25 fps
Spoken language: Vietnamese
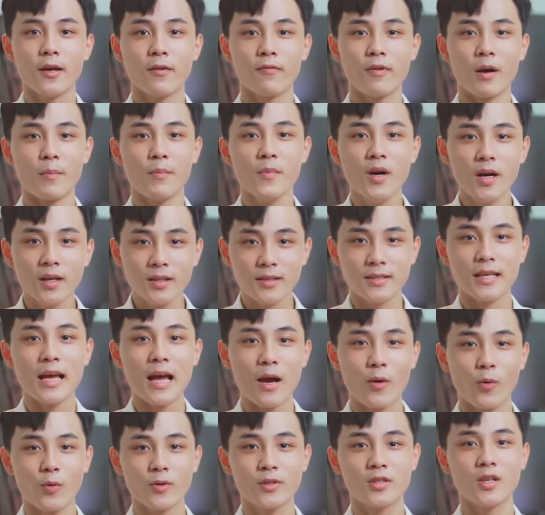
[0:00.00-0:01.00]
và bước
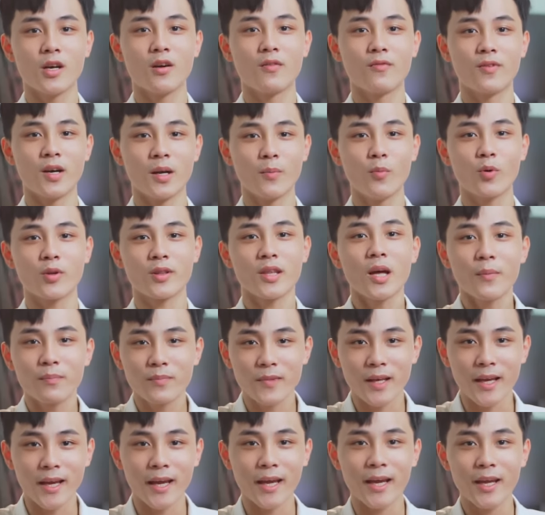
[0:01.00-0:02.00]
ra ngôi trường với một tâm
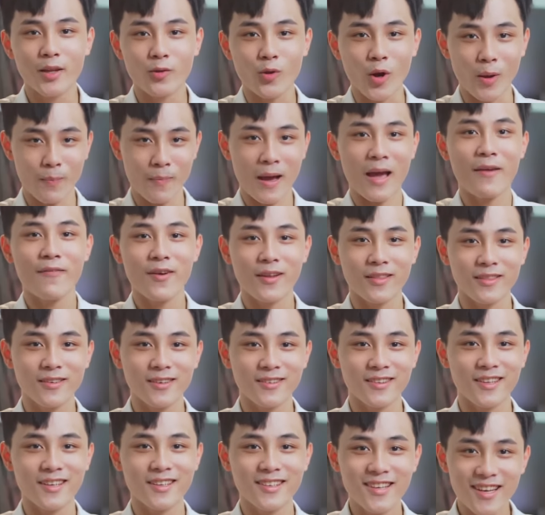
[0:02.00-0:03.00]
thế thoải mái và
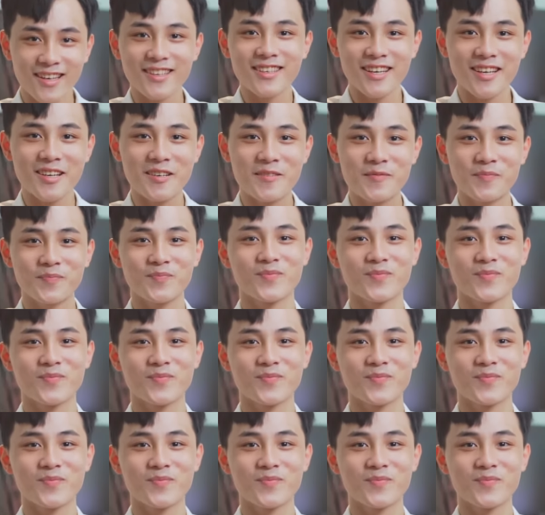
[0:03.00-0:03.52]
tự tin nhất nhé.